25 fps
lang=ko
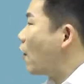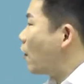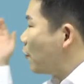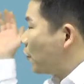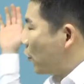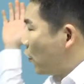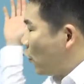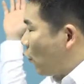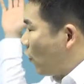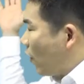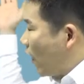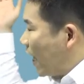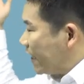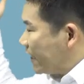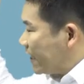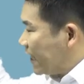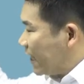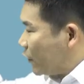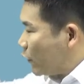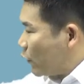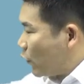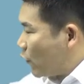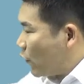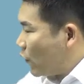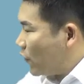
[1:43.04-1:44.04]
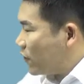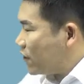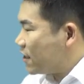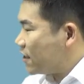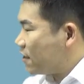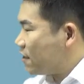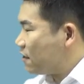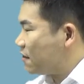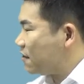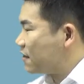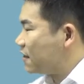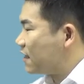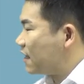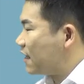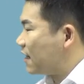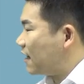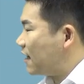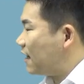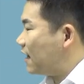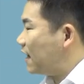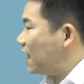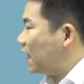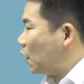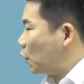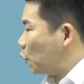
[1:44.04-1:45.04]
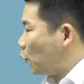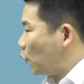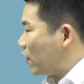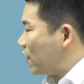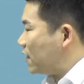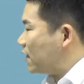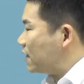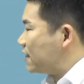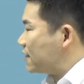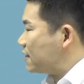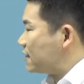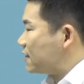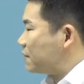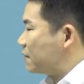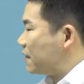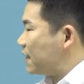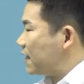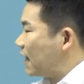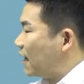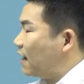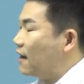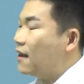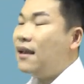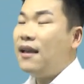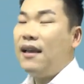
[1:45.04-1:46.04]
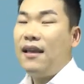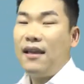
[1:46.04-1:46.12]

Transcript: 표 하나로 정리가 되어 있습니다.